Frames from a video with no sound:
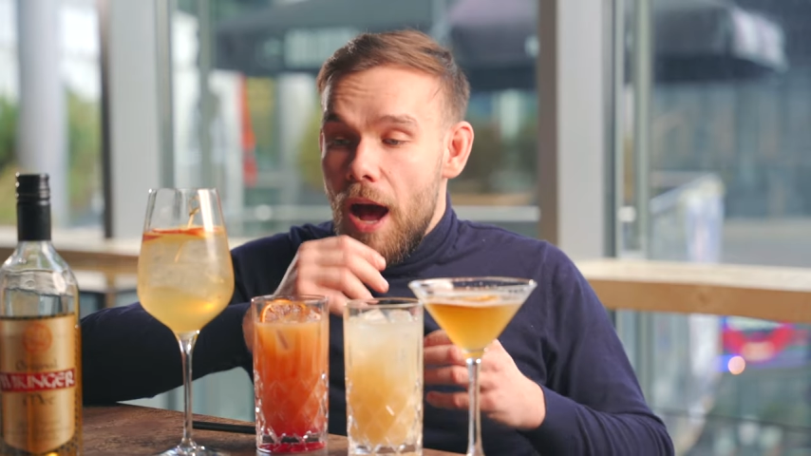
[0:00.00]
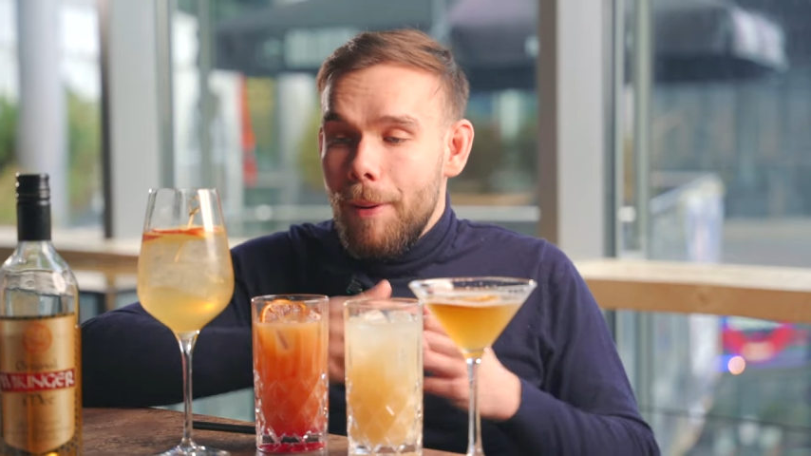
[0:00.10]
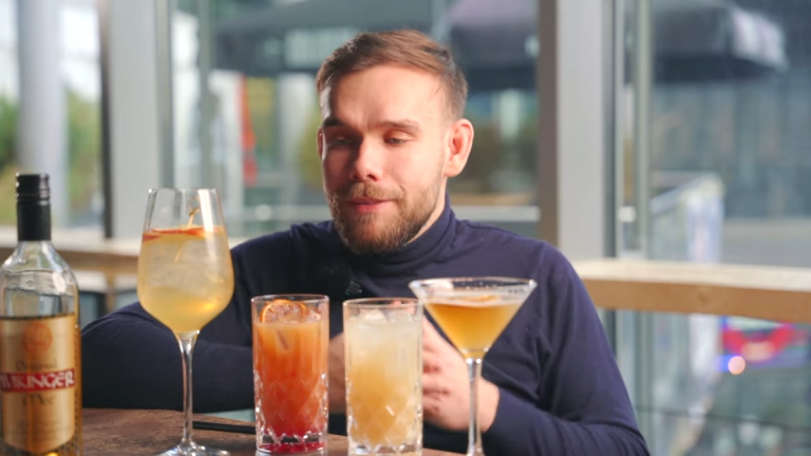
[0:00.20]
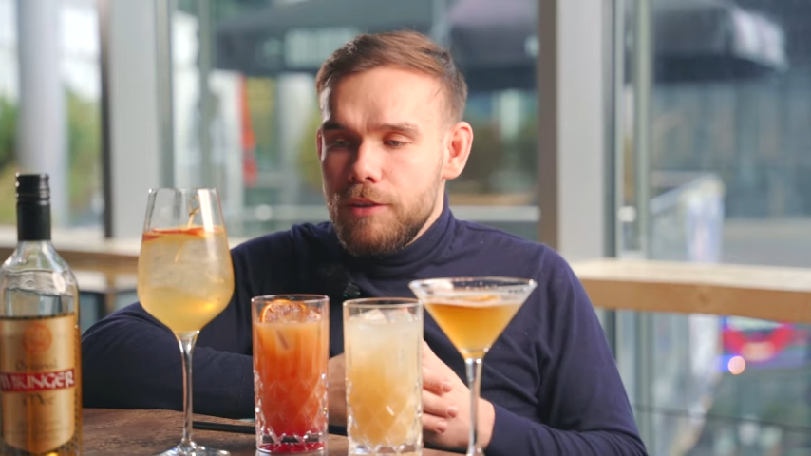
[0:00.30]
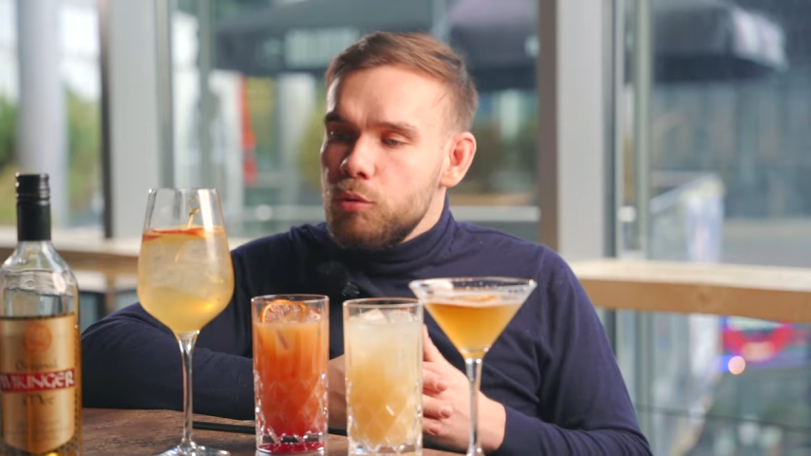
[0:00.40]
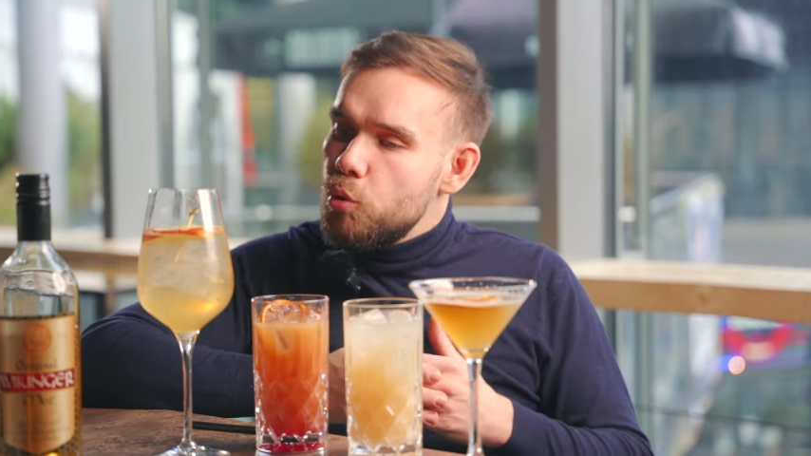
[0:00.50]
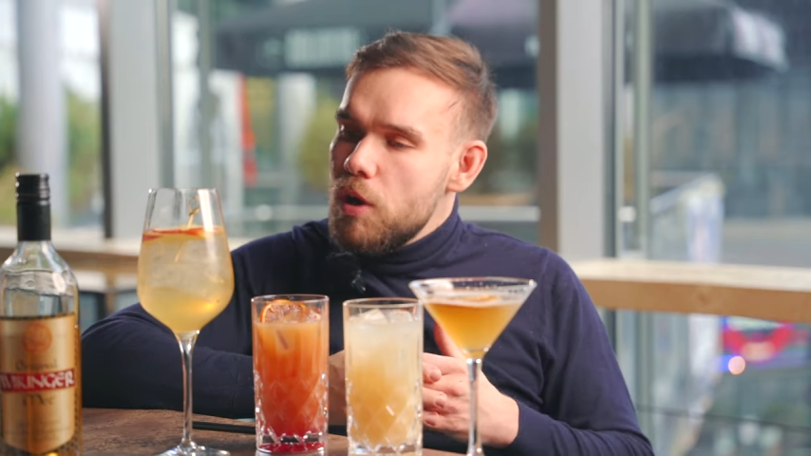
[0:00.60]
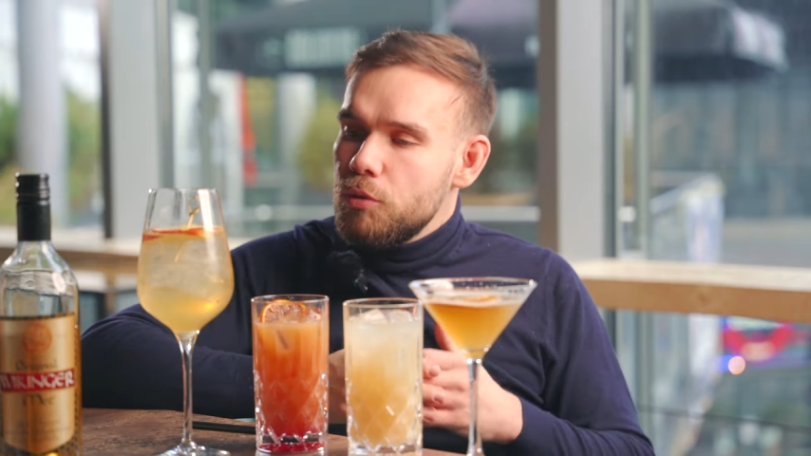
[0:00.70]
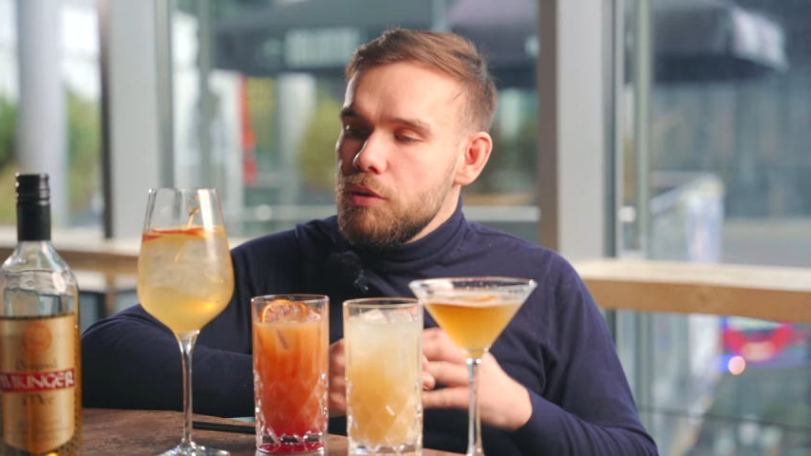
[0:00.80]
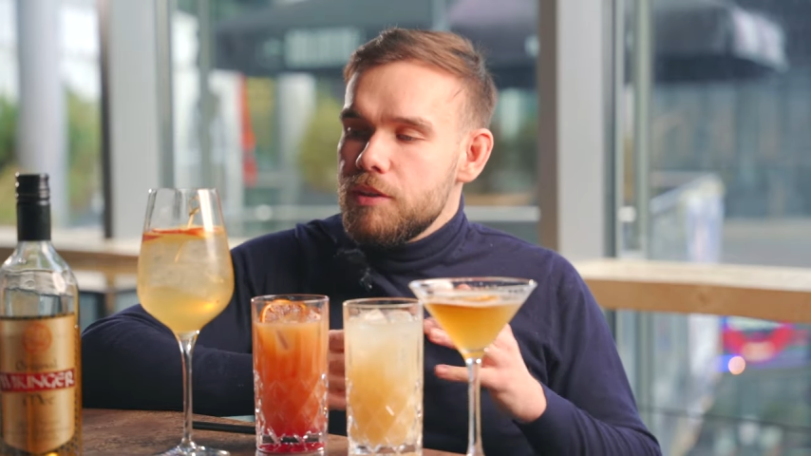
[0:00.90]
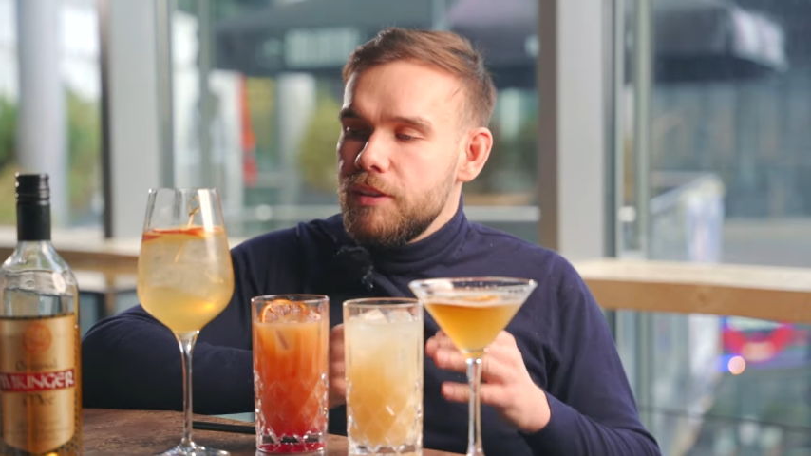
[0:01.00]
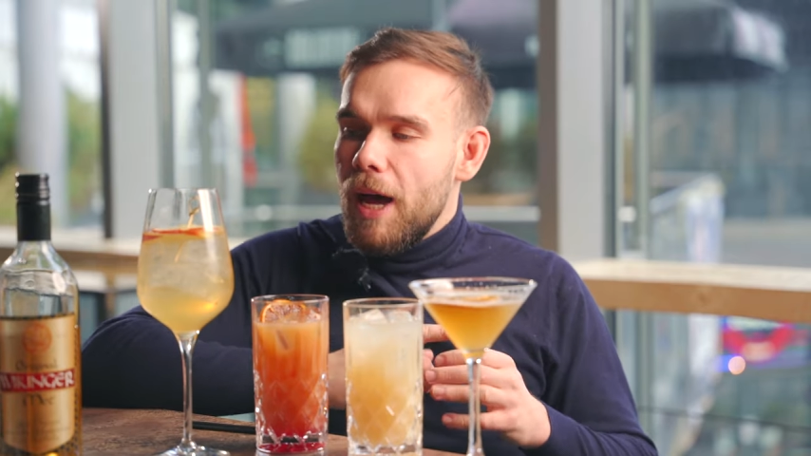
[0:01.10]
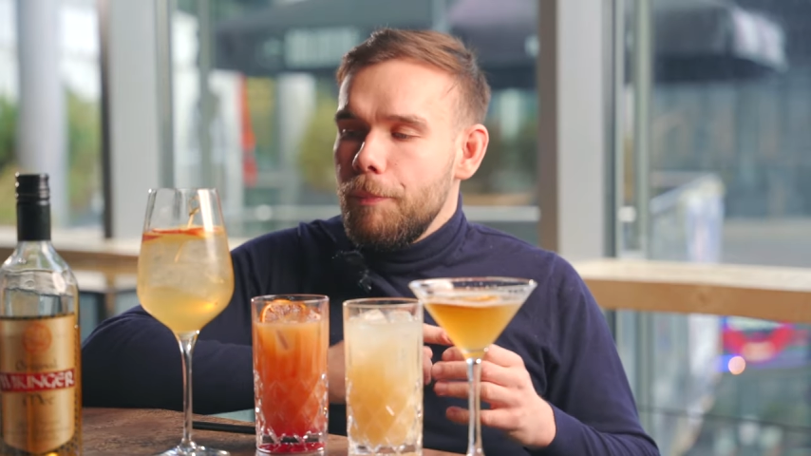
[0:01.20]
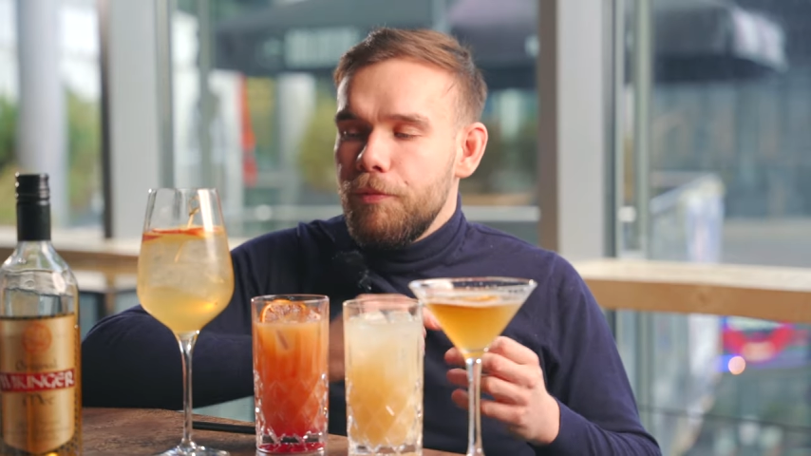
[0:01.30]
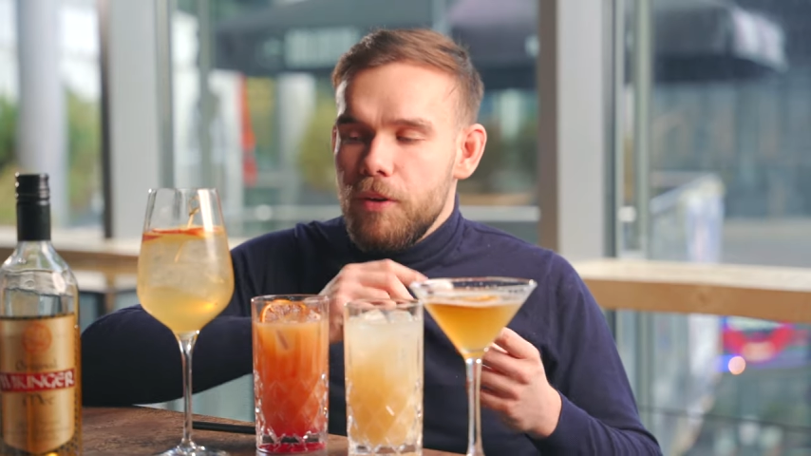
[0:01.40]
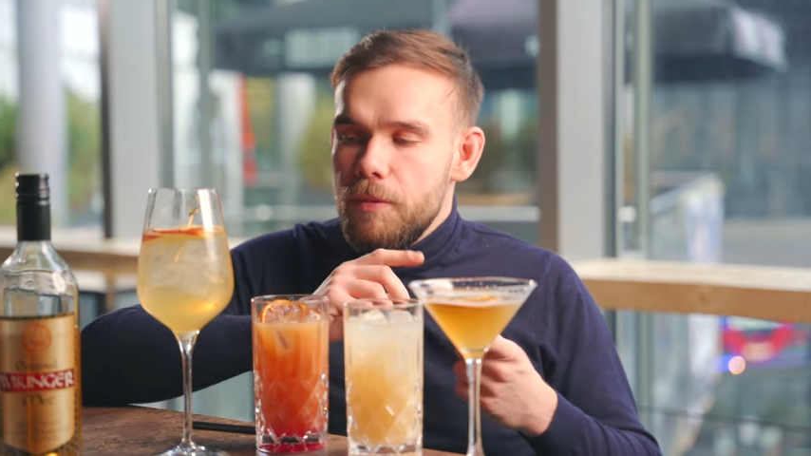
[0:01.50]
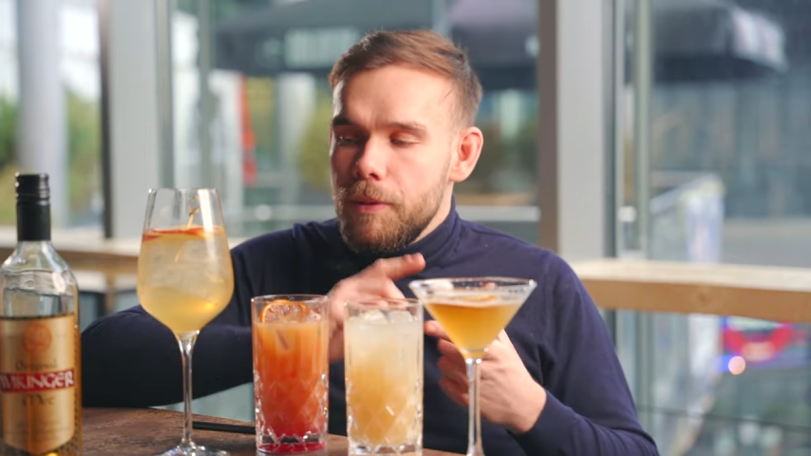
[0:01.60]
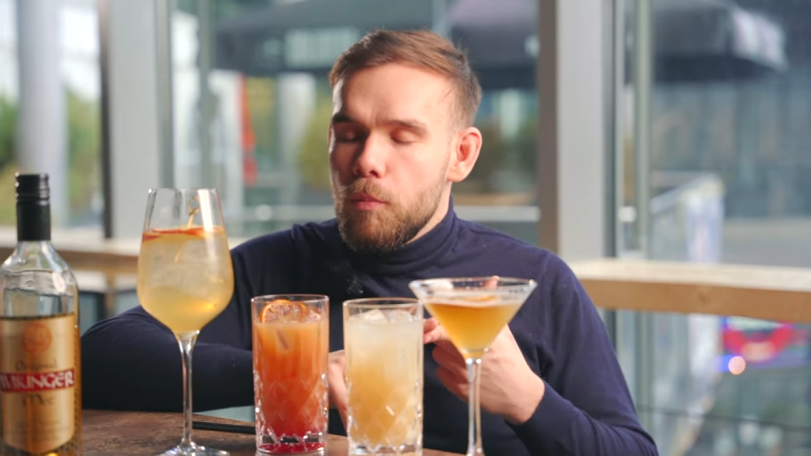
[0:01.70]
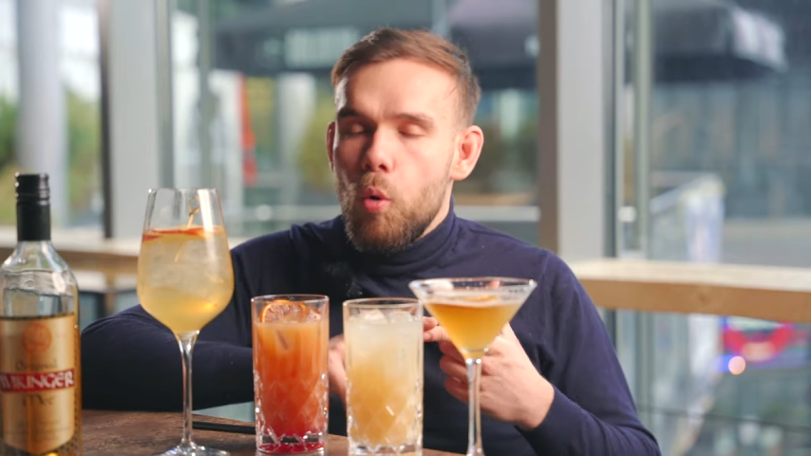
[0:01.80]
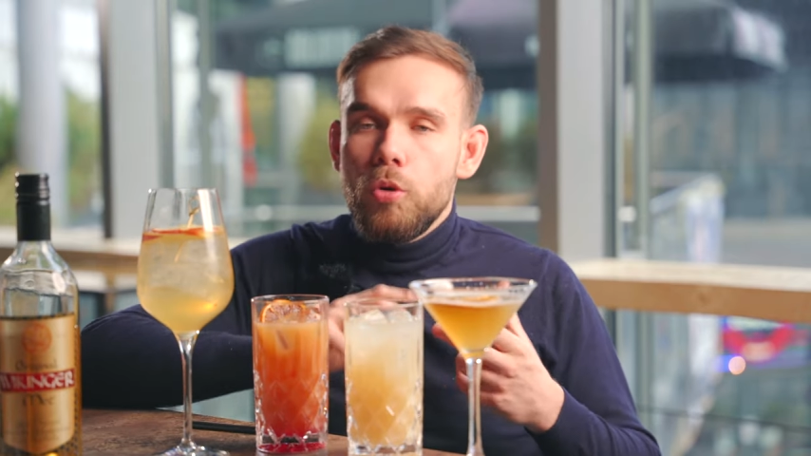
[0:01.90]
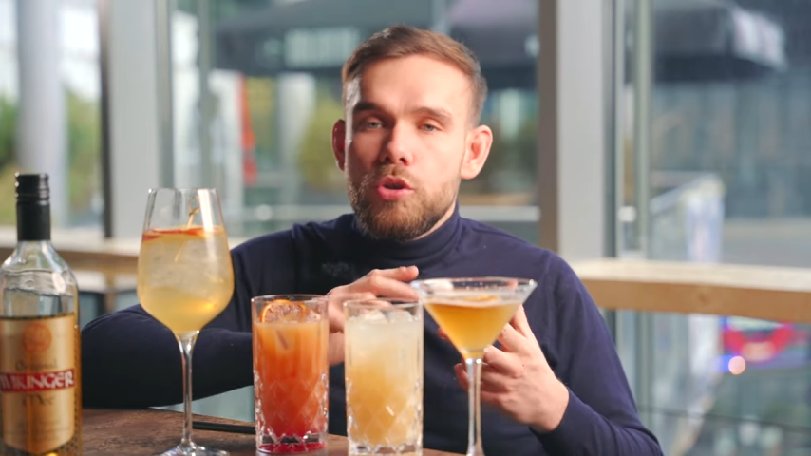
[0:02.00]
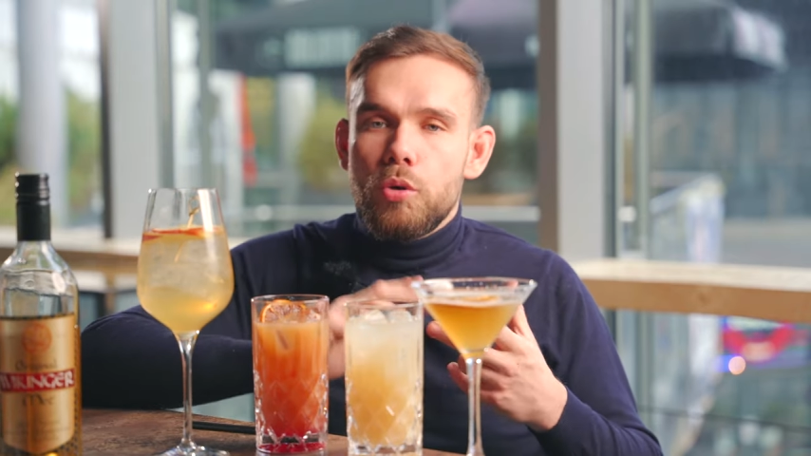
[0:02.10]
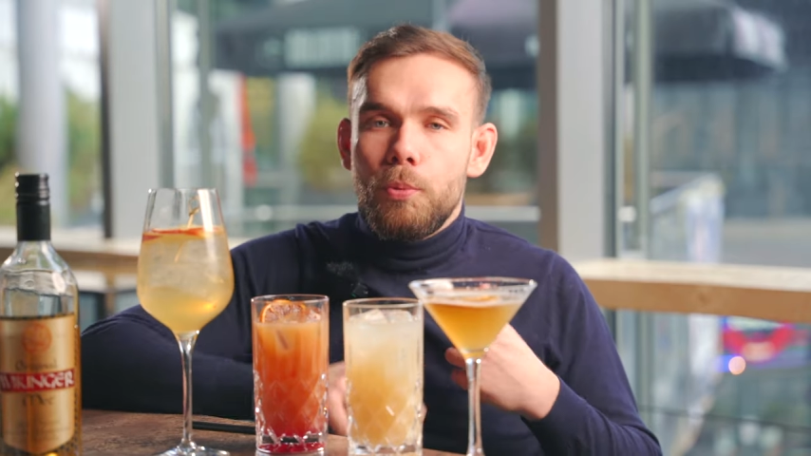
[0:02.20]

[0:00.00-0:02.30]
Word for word: Aber an sich ein cooler Drink. Dieser Apfel mit dem Honig